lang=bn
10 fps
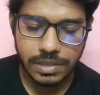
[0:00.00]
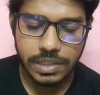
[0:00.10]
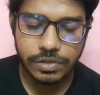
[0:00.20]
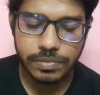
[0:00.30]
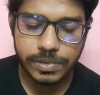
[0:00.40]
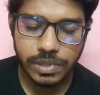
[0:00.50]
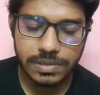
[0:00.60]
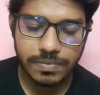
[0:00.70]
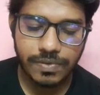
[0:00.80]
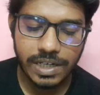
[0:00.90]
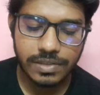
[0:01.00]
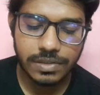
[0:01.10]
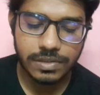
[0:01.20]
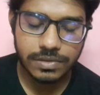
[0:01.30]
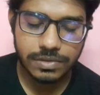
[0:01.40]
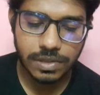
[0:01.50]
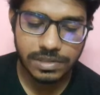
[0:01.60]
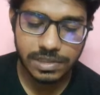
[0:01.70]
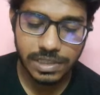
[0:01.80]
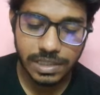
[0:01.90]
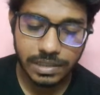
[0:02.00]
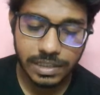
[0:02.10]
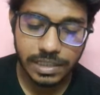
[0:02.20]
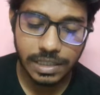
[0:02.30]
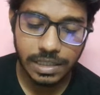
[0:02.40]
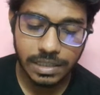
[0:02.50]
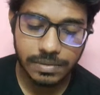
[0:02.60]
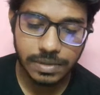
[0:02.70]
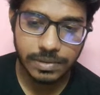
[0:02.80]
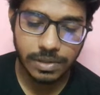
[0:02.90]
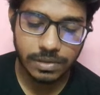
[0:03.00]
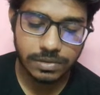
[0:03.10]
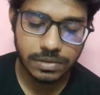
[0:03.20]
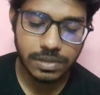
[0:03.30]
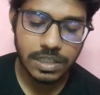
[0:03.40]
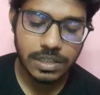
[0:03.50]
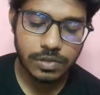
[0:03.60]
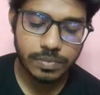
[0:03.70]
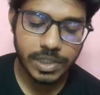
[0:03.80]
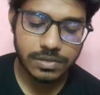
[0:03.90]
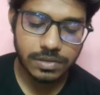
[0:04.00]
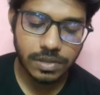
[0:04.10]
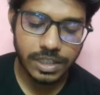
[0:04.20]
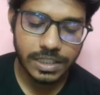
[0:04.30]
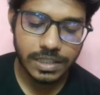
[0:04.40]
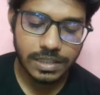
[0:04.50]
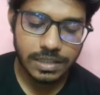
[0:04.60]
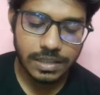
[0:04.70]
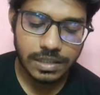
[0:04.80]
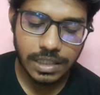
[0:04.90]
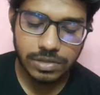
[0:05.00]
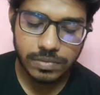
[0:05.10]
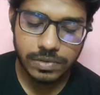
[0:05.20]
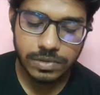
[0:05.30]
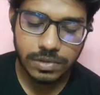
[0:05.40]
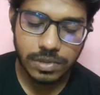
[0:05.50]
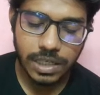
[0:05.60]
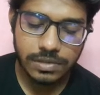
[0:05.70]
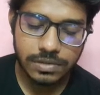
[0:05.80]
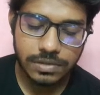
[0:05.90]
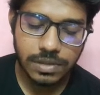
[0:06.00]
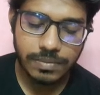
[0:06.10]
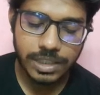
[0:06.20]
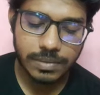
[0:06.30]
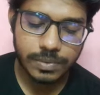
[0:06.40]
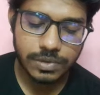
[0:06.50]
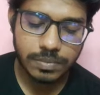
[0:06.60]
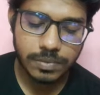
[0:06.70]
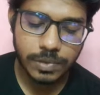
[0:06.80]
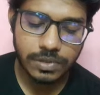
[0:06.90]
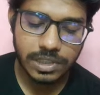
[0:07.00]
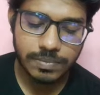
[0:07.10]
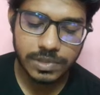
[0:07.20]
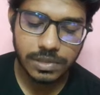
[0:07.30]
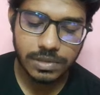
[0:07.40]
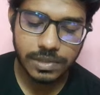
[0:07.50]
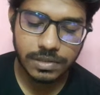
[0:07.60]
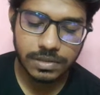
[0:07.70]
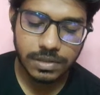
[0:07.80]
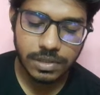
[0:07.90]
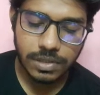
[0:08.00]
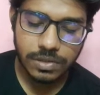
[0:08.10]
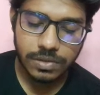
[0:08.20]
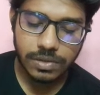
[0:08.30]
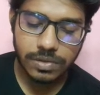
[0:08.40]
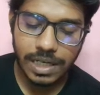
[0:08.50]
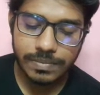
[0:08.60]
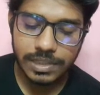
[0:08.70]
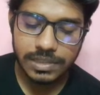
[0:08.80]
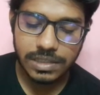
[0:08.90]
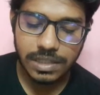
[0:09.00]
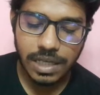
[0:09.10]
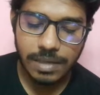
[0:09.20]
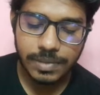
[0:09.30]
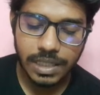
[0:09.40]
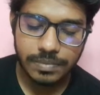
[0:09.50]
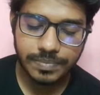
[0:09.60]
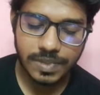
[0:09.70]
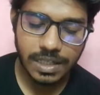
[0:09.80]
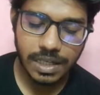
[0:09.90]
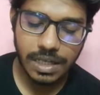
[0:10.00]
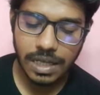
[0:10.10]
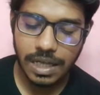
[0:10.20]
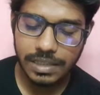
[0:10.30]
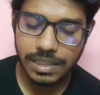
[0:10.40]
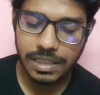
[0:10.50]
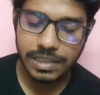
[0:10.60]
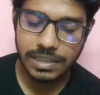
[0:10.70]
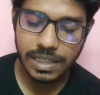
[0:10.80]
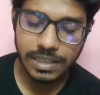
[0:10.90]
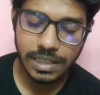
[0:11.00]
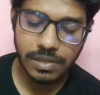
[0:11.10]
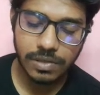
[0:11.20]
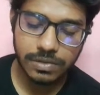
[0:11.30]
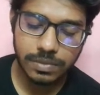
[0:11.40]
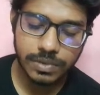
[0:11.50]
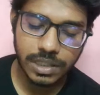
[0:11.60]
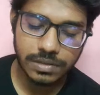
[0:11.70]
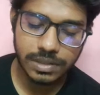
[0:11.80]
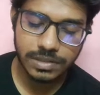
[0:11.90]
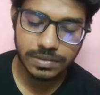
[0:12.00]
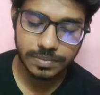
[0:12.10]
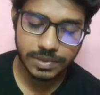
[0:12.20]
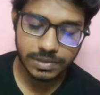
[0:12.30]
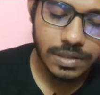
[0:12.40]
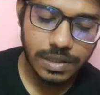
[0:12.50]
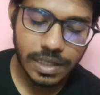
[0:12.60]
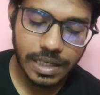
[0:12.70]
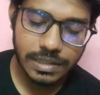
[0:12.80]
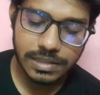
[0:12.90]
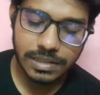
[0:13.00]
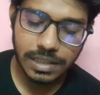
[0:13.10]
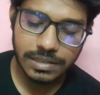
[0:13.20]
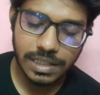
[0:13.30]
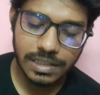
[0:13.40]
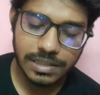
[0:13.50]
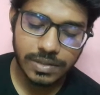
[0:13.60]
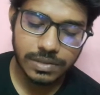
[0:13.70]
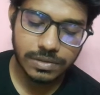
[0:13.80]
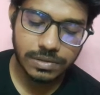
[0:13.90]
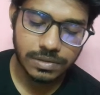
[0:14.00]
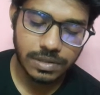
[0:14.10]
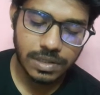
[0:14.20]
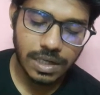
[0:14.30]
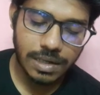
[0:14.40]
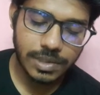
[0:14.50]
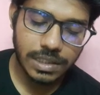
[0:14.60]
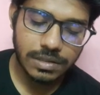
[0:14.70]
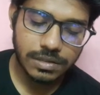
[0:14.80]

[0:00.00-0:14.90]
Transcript: ইউটিউব শর্টস ফান্ড হলো শর্টস দিয়ে ক্রিয়েটাররা কীভাবে অর্থ উপার্জন করে তা সমর্থন করার জন্য আমাদের প্রথম পদক্ষেপ ছিল এবং গত আট মাসে আমরা হাজার হাজার ক্রিয়েটারের অর্থ প্রদান করেছি এই শিক্ষা চালিয়ে যাওয়ার জন্য আমরা